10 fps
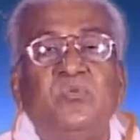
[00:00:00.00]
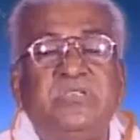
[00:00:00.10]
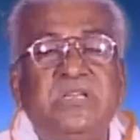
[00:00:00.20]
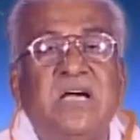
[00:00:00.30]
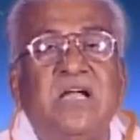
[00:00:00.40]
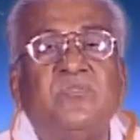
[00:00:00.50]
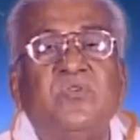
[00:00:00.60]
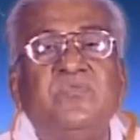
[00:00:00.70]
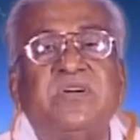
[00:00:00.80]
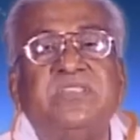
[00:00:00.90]
उसी कारण
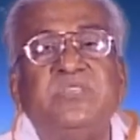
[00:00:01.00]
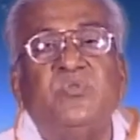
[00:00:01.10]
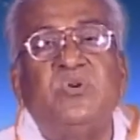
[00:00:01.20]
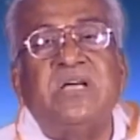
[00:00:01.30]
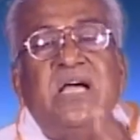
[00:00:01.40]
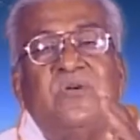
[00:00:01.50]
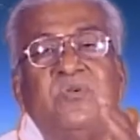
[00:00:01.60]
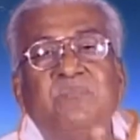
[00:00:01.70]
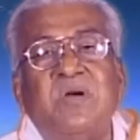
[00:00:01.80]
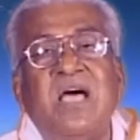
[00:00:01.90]
कोई व्यक्ति छोटा है
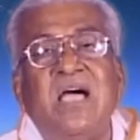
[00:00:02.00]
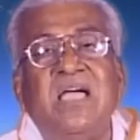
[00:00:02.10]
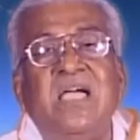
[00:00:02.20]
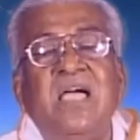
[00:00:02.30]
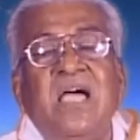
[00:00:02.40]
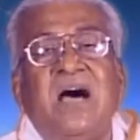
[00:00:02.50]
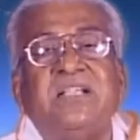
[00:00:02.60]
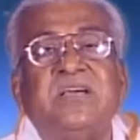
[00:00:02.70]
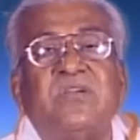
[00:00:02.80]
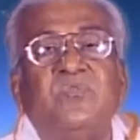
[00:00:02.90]
कोई बड़ा है
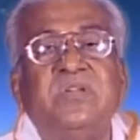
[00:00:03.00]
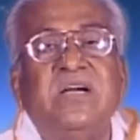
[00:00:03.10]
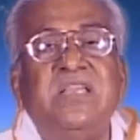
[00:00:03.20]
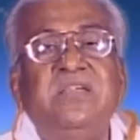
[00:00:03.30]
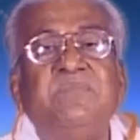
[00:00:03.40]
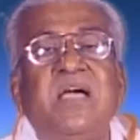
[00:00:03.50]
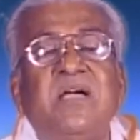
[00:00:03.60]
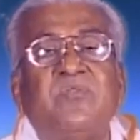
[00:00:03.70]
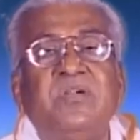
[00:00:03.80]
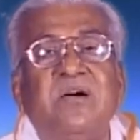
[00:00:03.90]
अच्छा कोई गरीब है
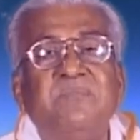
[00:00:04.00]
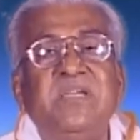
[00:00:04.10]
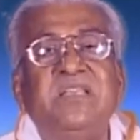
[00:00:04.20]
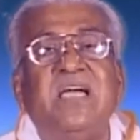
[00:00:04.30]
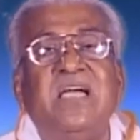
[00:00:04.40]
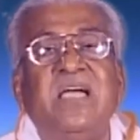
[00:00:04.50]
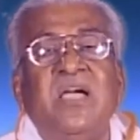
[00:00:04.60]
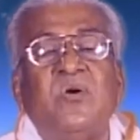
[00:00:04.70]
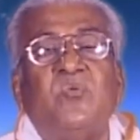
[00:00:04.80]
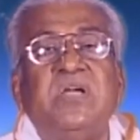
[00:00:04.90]
कोई अमीर है
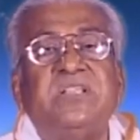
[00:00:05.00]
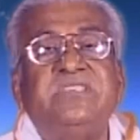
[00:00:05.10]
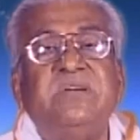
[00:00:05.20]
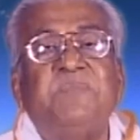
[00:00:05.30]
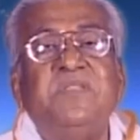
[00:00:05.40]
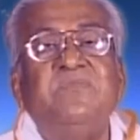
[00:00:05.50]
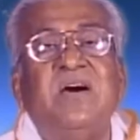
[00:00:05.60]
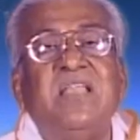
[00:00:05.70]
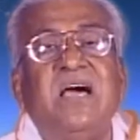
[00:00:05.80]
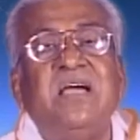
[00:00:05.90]
कोई अच्छे पद
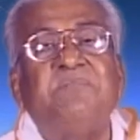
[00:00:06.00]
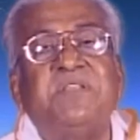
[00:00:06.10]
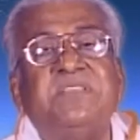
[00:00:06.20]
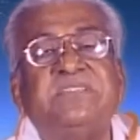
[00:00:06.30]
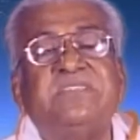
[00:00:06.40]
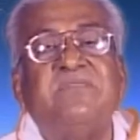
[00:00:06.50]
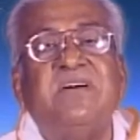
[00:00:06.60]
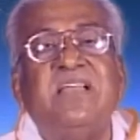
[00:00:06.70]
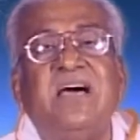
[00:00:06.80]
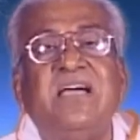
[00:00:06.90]
वाला है प्रतिष्ठा
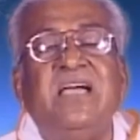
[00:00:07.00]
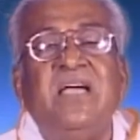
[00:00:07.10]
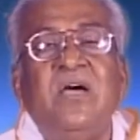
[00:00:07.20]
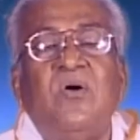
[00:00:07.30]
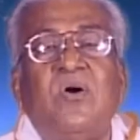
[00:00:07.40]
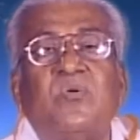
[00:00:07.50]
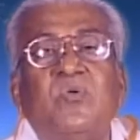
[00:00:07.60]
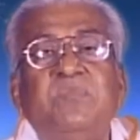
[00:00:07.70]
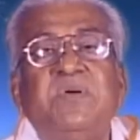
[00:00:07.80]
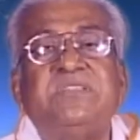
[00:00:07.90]
वाला है और
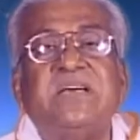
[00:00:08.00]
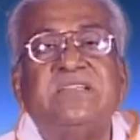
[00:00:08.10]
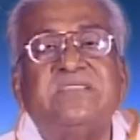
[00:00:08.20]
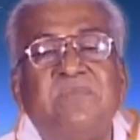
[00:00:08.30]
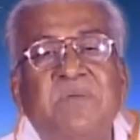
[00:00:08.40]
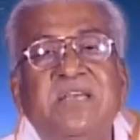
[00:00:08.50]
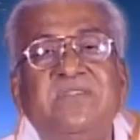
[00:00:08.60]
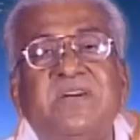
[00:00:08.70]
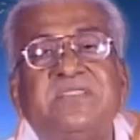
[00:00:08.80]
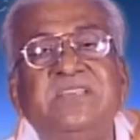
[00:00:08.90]
कोई बेचारा सामान्य
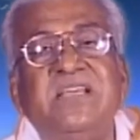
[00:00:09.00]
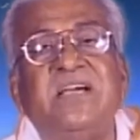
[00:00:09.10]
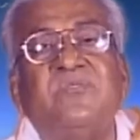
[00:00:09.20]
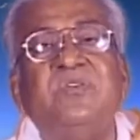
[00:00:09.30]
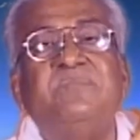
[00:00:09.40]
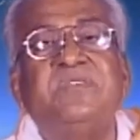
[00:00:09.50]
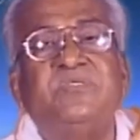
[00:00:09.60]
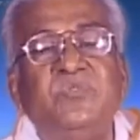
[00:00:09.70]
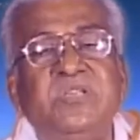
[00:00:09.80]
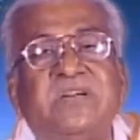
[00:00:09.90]
व्यक्ति है कोई कोई
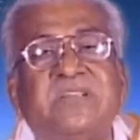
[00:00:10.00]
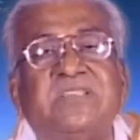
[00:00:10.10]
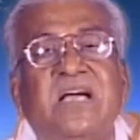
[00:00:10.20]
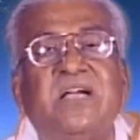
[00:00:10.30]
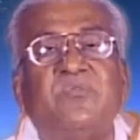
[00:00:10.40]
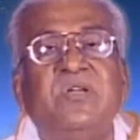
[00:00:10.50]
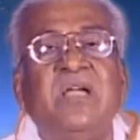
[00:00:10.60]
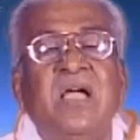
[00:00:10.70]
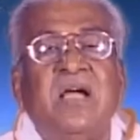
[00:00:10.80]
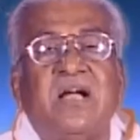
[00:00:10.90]
मजदूरी करता है कोई
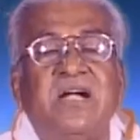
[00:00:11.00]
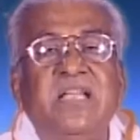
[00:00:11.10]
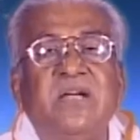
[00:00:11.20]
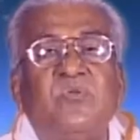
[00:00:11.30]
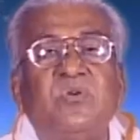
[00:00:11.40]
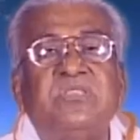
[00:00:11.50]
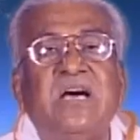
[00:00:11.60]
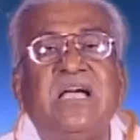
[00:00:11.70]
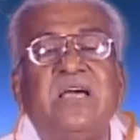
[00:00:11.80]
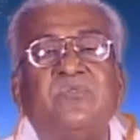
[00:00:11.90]
खड्डे खोदता
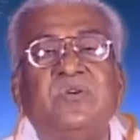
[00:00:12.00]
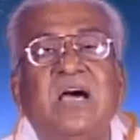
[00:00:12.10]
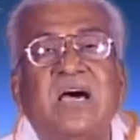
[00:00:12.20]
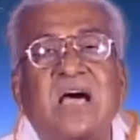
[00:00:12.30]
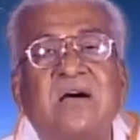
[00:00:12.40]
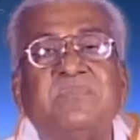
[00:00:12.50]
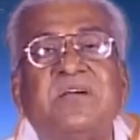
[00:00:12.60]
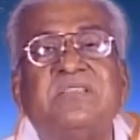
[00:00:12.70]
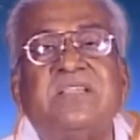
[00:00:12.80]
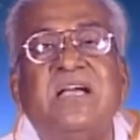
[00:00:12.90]
है कोई आराम
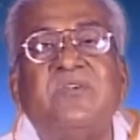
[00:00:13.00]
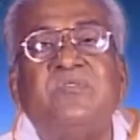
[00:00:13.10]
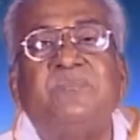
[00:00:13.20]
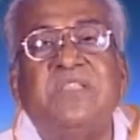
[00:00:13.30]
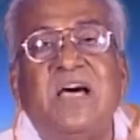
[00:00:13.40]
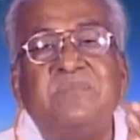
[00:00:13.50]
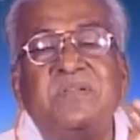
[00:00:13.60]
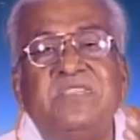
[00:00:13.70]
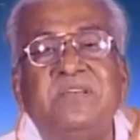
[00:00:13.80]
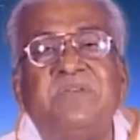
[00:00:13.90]
करता है कोई
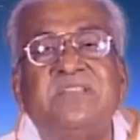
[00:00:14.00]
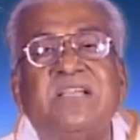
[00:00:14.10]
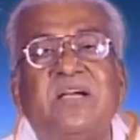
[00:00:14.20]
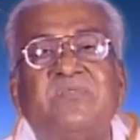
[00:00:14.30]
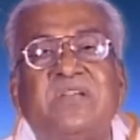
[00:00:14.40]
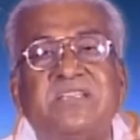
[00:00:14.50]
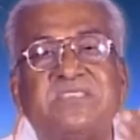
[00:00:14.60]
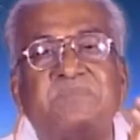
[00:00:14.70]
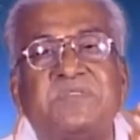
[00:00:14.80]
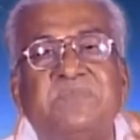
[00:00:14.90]
प्रधानमंत्री बनता है कोई
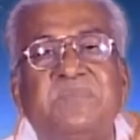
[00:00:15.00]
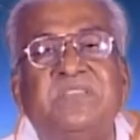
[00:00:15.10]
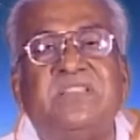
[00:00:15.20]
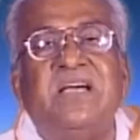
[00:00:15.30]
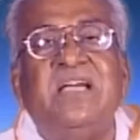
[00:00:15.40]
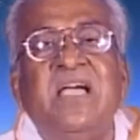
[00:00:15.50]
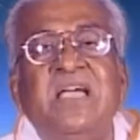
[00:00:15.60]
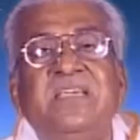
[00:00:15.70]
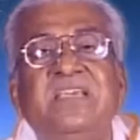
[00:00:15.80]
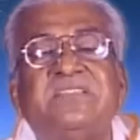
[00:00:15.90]
राष्ट्रपति बनता है
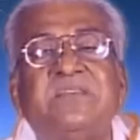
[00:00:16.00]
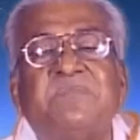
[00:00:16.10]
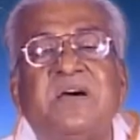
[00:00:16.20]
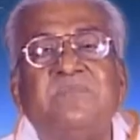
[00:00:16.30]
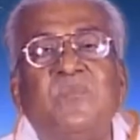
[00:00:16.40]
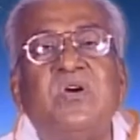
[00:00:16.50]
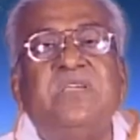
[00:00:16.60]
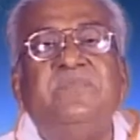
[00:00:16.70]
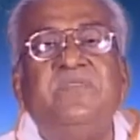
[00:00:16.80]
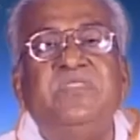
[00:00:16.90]
ये सब कर्मों
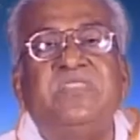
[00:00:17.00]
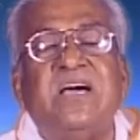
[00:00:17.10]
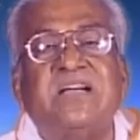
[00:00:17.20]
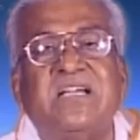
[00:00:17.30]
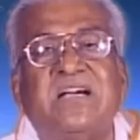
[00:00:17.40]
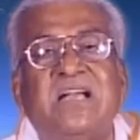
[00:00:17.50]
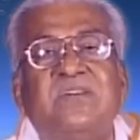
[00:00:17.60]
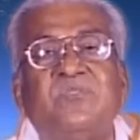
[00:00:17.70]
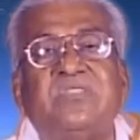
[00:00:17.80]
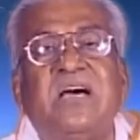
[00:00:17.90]
की विविधता के कारण
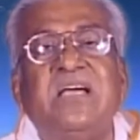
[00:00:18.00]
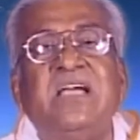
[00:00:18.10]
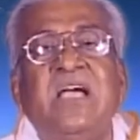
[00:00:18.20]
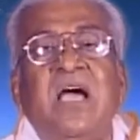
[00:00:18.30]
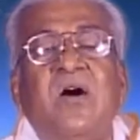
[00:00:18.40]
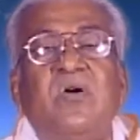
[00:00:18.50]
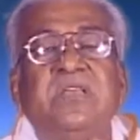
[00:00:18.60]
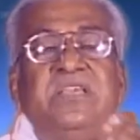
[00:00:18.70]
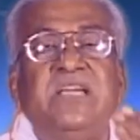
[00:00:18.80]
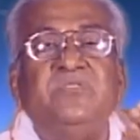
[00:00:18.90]
होता है और
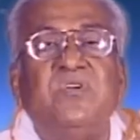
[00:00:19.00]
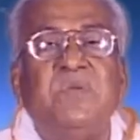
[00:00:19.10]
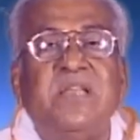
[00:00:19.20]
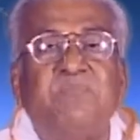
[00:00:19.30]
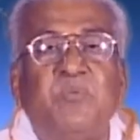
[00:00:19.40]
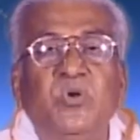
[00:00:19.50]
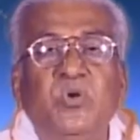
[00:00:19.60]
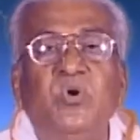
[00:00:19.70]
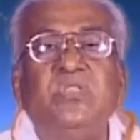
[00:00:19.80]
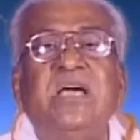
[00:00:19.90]
ये जो हमारे
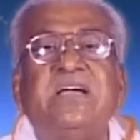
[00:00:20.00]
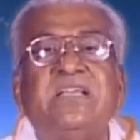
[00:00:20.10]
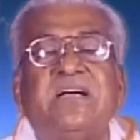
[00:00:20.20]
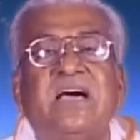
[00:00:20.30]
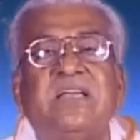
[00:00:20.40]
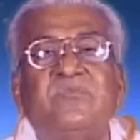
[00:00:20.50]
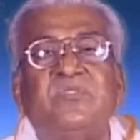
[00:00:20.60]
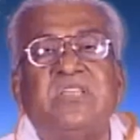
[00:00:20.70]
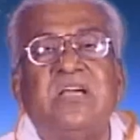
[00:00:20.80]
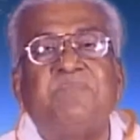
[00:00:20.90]
पुण्योदय के कारण
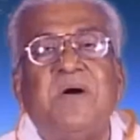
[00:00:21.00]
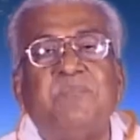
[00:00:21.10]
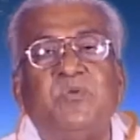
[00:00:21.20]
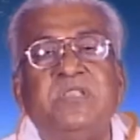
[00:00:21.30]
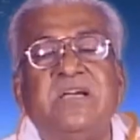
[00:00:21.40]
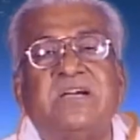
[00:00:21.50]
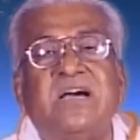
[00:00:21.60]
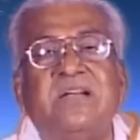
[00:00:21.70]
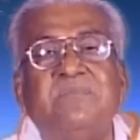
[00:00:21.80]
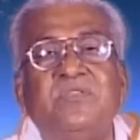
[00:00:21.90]
होता है और पापोदय के
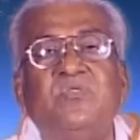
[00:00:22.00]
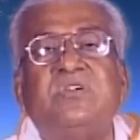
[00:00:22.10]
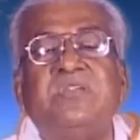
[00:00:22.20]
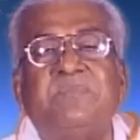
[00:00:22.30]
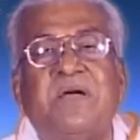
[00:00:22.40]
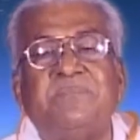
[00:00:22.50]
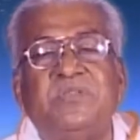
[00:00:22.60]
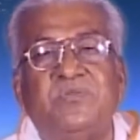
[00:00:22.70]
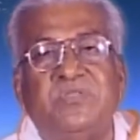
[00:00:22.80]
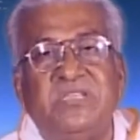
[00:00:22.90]
कारण हमें दुख की प्राप्ति
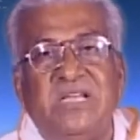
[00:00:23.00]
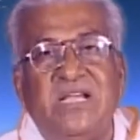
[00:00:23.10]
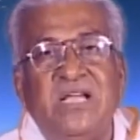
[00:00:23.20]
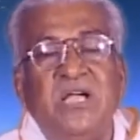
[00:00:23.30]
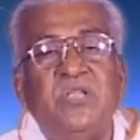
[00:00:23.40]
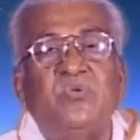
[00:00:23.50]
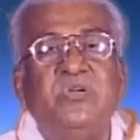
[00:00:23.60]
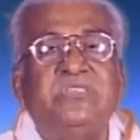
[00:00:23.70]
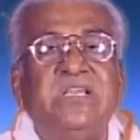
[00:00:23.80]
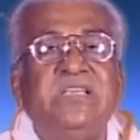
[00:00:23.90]
होती है तो
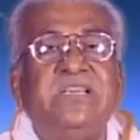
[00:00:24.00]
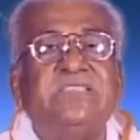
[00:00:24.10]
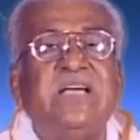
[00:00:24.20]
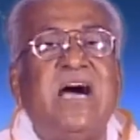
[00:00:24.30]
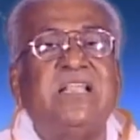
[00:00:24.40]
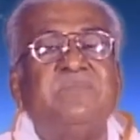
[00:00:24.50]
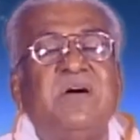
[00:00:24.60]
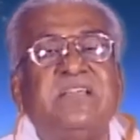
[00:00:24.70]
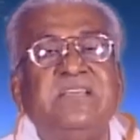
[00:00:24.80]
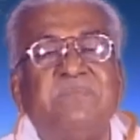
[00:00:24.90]
इस तरीके से
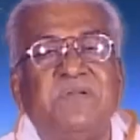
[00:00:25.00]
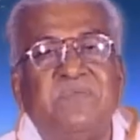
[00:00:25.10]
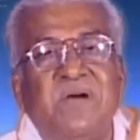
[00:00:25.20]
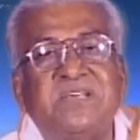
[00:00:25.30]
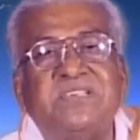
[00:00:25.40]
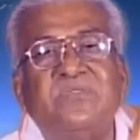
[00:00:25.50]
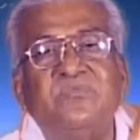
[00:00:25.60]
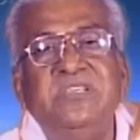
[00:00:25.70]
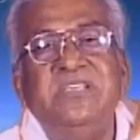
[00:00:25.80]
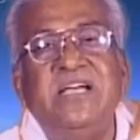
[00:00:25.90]
आत्मा की ये परिभाषा
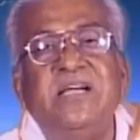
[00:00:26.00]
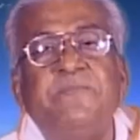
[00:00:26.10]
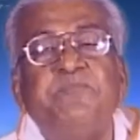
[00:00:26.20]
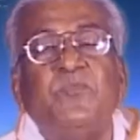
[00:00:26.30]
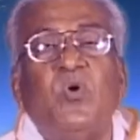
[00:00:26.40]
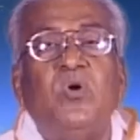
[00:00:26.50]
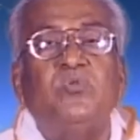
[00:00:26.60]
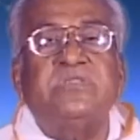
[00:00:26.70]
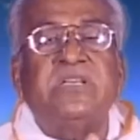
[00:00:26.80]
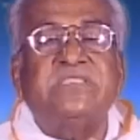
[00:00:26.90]
हुई है और
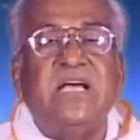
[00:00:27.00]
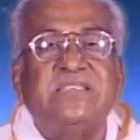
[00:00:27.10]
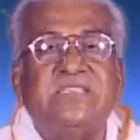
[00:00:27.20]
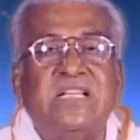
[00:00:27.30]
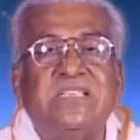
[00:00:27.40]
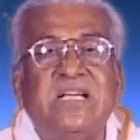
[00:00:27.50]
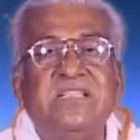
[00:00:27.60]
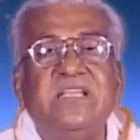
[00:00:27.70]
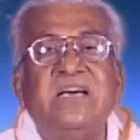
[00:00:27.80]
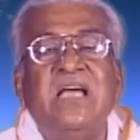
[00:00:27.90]
उसके साथ साथ के
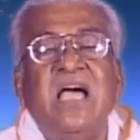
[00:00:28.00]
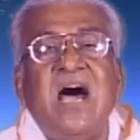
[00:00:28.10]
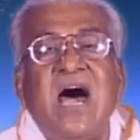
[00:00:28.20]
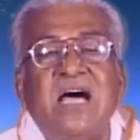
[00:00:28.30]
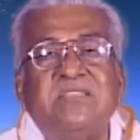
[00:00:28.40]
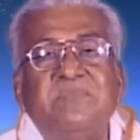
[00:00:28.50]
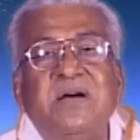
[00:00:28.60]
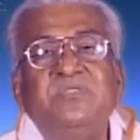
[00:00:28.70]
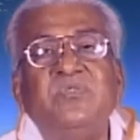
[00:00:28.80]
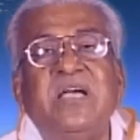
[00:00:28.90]
अंदर
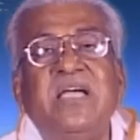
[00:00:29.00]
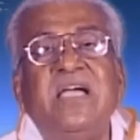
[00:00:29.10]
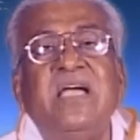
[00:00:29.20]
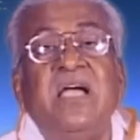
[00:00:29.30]
आत्मा जो है